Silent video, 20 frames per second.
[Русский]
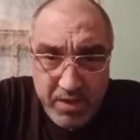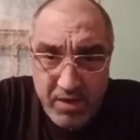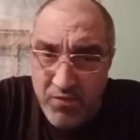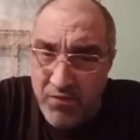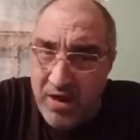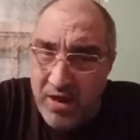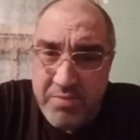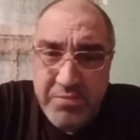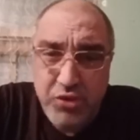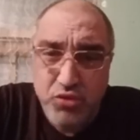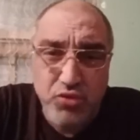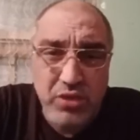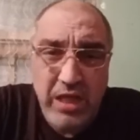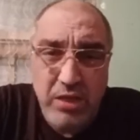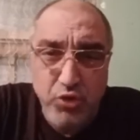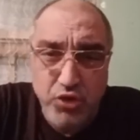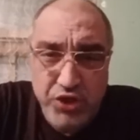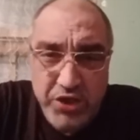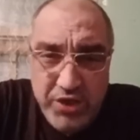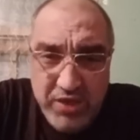Вам сюда
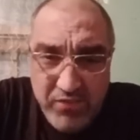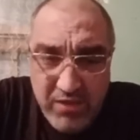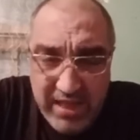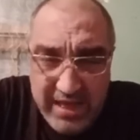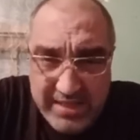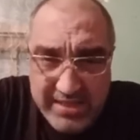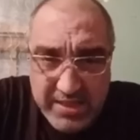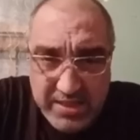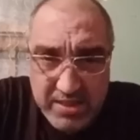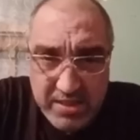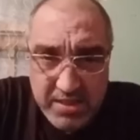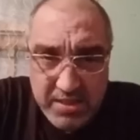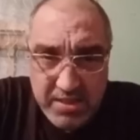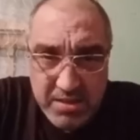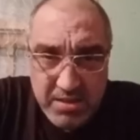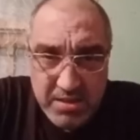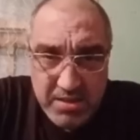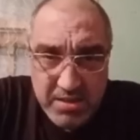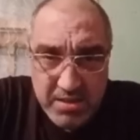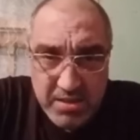лучше не влазить,
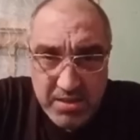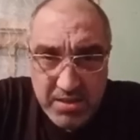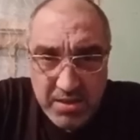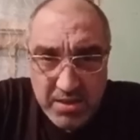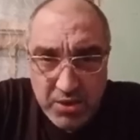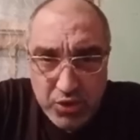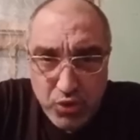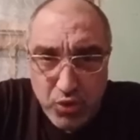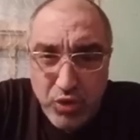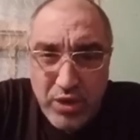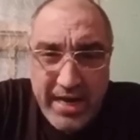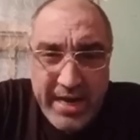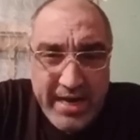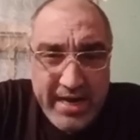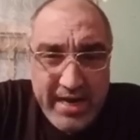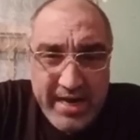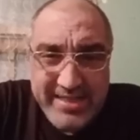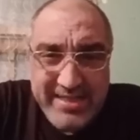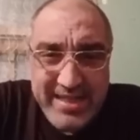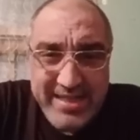другая
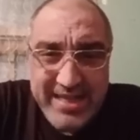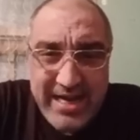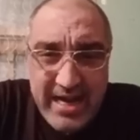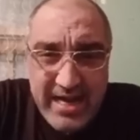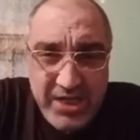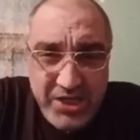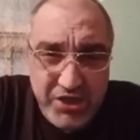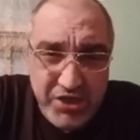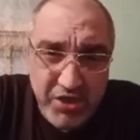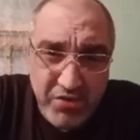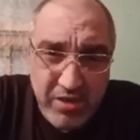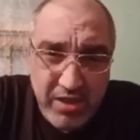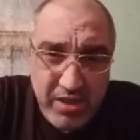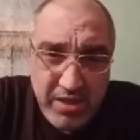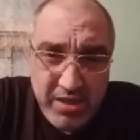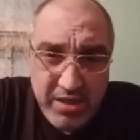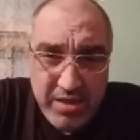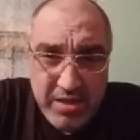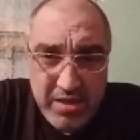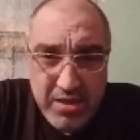национальность,
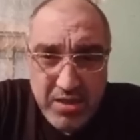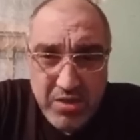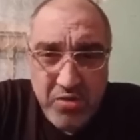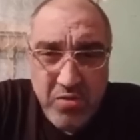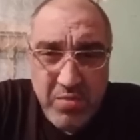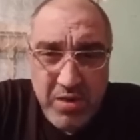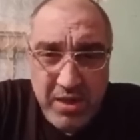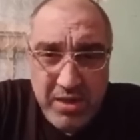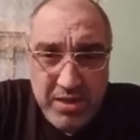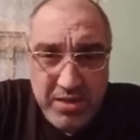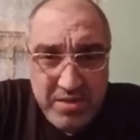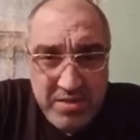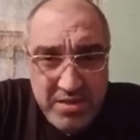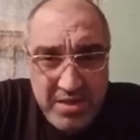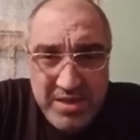чавалы, румалы.